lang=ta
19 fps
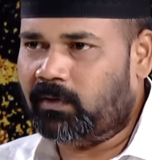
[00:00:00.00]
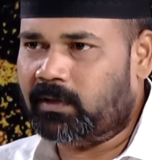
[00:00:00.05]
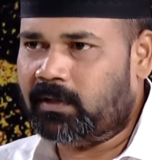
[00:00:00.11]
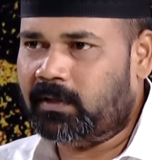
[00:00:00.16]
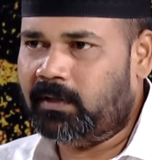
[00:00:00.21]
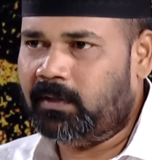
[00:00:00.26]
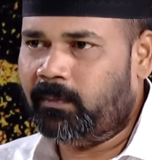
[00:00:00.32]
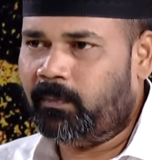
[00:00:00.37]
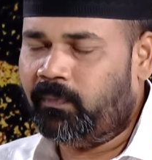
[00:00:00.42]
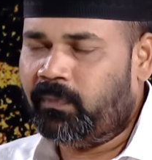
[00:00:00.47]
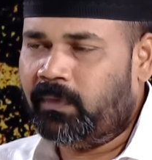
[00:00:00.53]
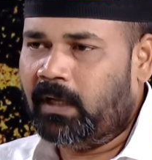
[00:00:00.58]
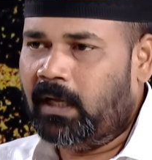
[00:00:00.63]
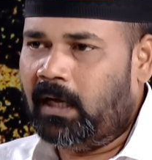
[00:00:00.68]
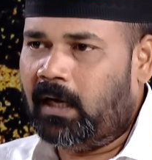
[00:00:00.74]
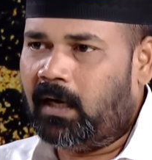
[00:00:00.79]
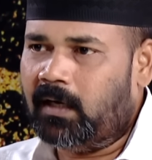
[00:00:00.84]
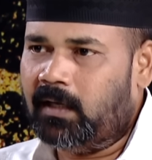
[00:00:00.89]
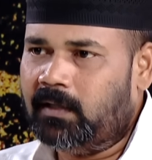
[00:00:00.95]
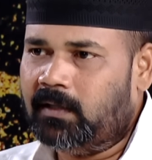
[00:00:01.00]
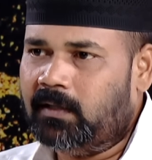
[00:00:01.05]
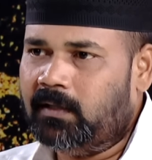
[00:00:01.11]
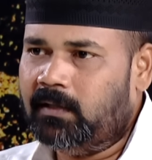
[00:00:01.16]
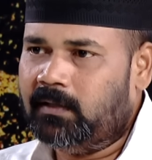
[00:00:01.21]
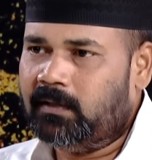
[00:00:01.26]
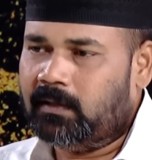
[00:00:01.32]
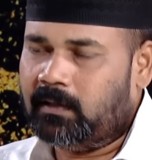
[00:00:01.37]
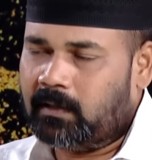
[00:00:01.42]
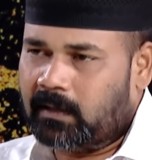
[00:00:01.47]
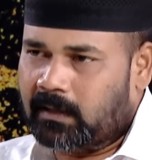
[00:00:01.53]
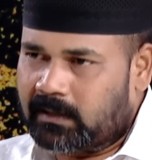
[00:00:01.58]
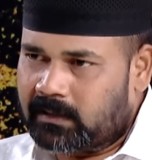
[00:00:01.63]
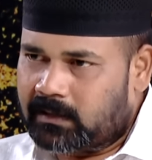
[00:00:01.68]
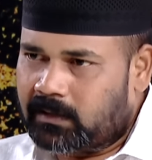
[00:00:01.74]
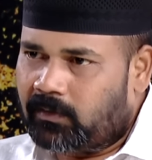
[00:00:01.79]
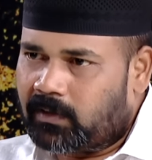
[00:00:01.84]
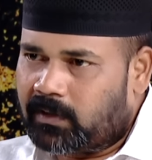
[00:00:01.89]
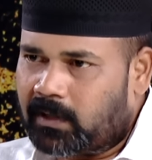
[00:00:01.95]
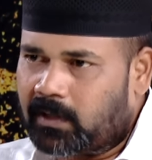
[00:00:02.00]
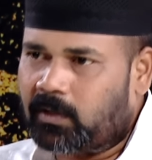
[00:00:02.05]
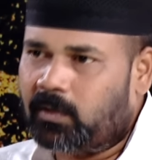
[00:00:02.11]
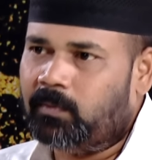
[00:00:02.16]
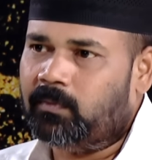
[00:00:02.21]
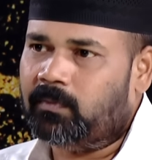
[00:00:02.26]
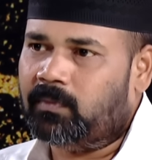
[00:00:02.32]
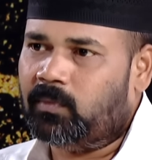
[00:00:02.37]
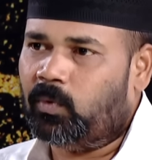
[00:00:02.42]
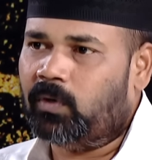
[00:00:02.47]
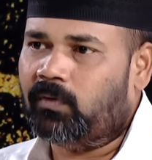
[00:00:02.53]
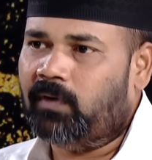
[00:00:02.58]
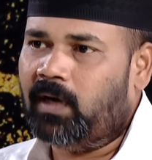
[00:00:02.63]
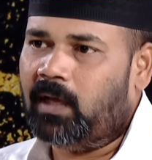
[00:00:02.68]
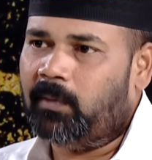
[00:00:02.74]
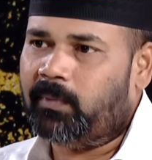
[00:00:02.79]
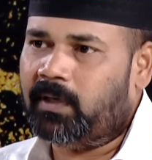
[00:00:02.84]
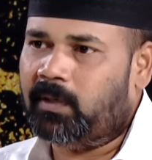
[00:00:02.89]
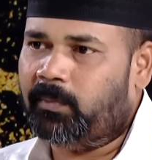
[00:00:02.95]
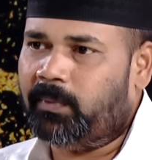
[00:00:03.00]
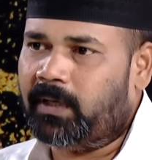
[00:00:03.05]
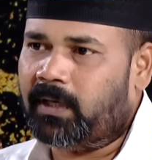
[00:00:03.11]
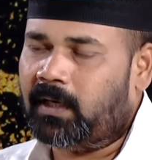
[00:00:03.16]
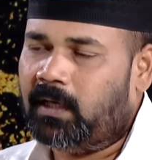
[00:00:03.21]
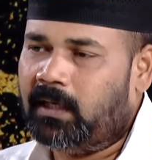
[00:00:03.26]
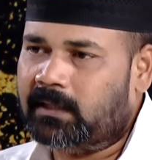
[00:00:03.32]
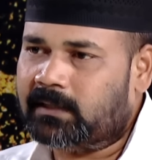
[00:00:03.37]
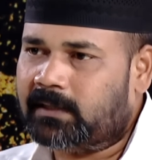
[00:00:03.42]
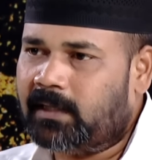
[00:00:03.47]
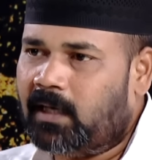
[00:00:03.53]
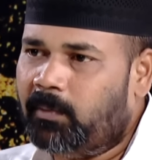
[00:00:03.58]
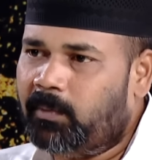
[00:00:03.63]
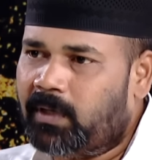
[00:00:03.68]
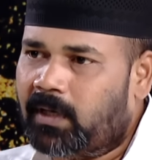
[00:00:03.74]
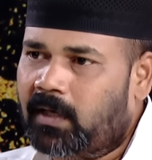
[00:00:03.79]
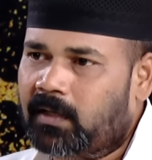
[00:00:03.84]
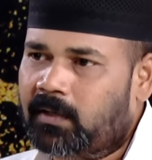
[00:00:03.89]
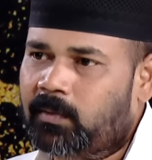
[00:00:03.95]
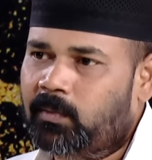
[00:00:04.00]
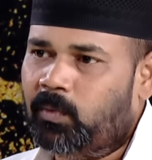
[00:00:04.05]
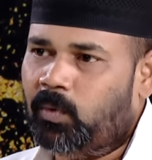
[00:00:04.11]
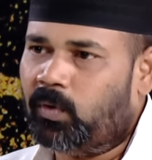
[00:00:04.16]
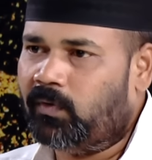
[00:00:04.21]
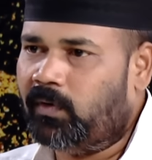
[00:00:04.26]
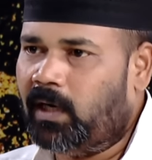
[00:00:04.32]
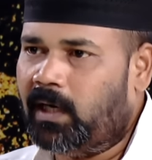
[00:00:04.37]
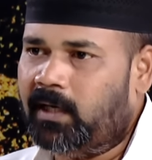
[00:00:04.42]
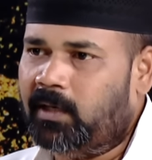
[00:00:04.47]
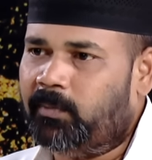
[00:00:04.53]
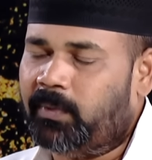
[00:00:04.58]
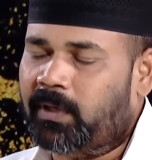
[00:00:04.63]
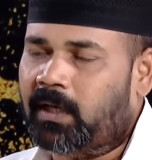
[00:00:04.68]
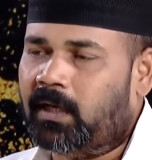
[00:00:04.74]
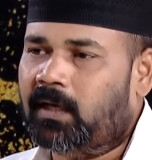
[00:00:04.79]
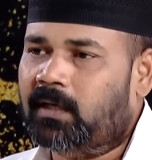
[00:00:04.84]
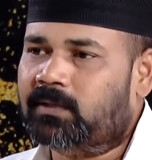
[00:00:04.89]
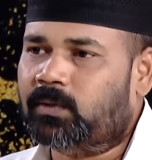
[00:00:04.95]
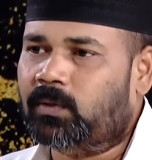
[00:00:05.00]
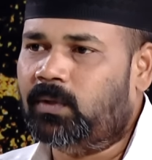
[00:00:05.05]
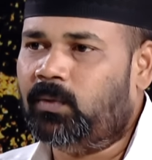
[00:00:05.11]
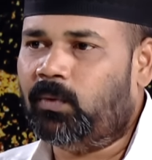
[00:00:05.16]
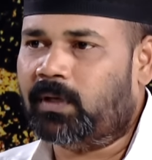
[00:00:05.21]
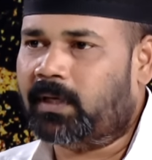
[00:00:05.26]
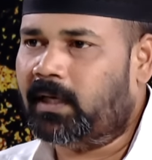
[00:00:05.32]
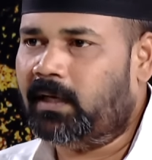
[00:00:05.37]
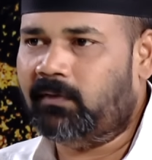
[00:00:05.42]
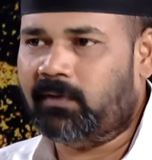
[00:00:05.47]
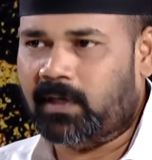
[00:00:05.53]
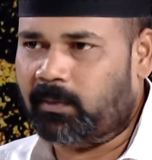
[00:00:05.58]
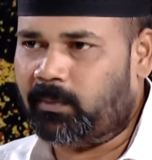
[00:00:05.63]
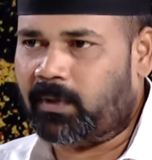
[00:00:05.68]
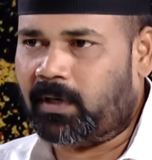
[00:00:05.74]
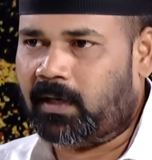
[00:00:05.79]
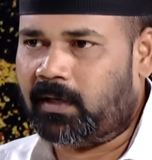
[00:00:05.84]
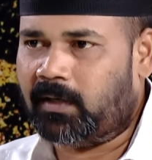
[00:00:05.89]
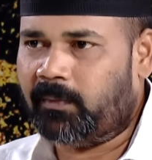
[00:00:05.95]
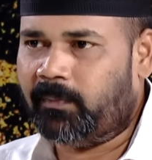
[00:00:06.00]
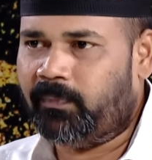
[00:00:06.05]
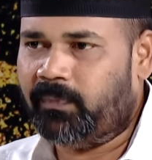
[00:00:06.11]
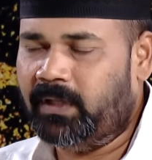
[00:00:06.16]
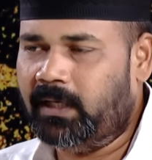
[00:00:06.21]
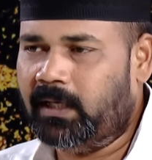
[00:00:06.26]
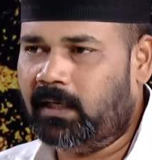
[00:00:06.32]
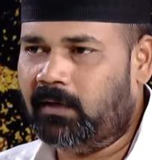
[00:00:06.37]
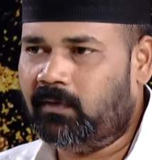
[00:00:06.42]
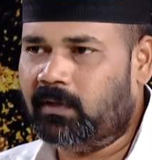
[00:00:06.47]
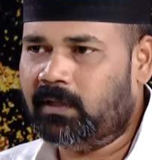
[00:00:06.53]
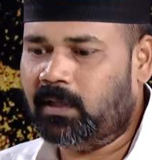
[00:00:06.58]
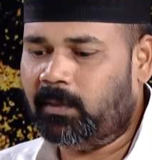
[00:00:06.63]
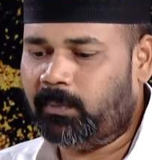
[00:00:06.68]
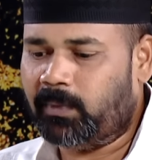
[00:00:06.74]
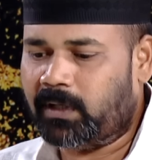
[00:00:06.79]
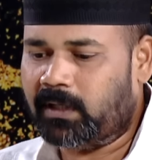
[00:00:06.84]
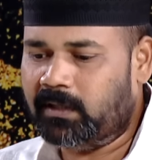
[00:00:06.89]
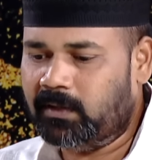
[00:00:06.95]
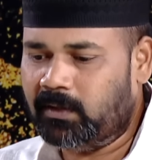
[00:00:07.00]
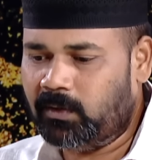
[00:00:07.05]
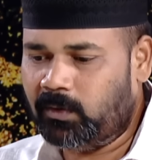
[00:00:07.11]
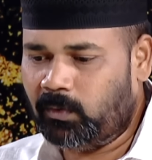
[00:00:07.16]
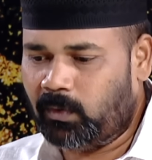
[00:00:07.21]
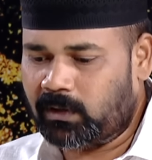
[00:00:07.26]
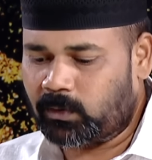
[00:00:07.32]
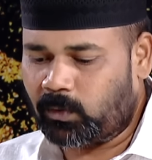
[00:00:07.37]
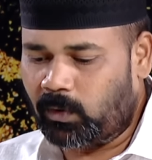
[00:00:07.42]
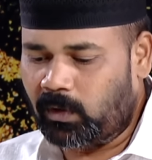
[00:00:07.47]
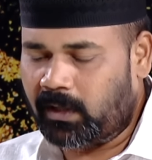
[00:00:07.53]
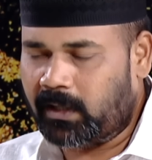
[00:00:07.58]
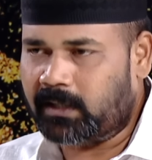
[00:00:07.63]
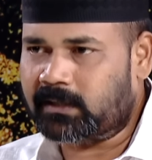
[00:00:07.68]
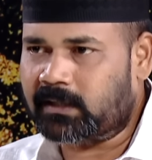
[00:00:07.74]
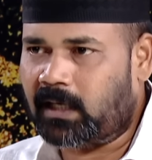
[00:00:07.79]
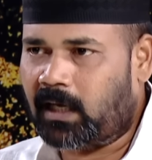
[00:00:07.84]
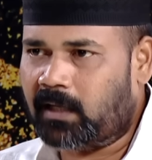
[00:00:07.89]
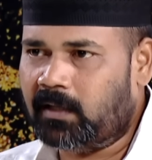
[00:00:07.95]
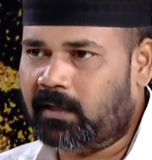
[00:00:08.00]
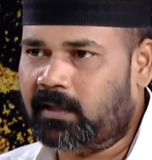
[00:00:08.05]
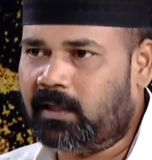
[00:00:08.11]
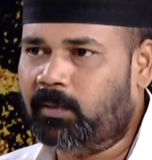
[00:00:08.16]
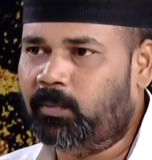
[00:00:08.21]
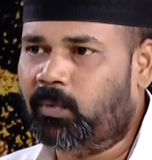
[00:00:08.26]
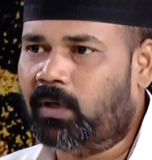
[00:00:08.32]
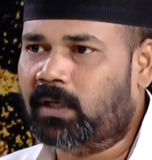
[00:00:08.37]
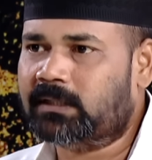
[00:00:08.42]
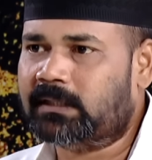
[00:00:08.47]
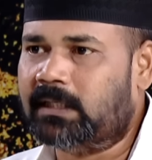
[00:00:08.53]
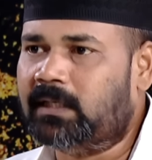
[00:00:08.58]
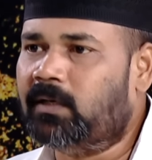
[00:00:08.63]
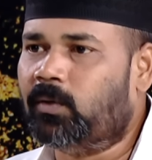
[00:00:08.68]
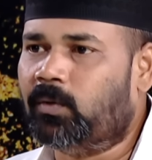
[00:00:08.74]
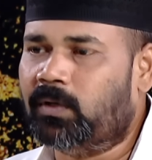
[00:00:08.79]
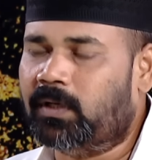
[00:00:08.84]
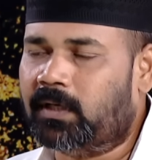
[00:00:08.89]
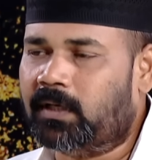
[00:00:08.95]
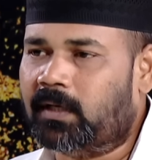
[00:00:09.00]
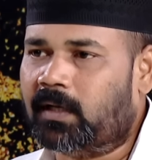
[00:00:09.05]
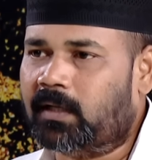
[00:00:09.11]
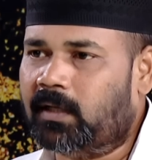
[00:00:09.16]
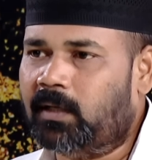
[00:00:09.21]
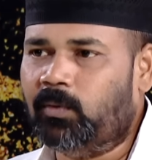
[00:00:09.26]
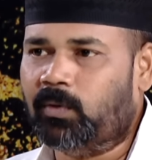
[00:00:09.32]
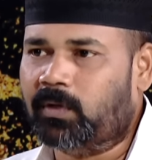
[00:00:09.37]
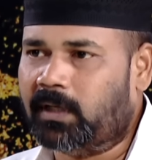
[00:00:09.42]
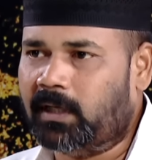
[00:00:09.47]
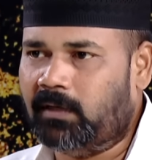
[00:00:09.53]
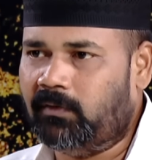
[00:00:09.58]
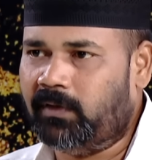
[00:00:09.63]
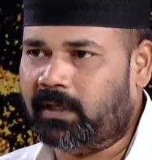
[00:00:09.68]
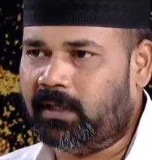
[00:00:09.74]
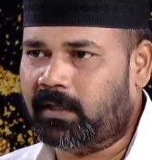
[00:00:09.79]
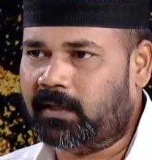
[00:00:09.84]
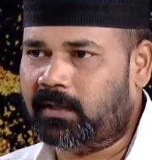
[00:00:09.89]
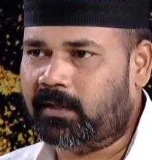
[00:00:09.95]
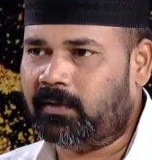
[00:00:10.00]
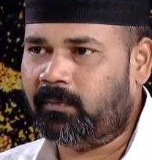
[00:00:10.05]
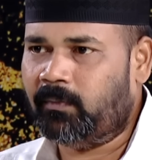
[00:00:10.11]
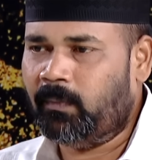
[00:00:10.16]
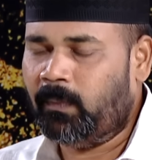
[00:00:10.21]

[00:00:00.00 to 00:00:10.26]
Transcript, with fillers: வந்து அடுத்து கிறிஸ்தவத்திற்கும் ஒரு விழா எடுப்பீங்களா இஸ்லாமியர்களுக்கும் ஒரு விழா எடுப்பீங்களான்னு சொல்லி ஒரு கேள்வி எழுப்புகிறாங்க நீங்கள் வந்து அப்போ ஹிந்துத்துவா கொள்கையை சார்ந்து திமுக சென்று கொண்டிருக்கிறதான ஒரு கேள்விங்க இருக்குது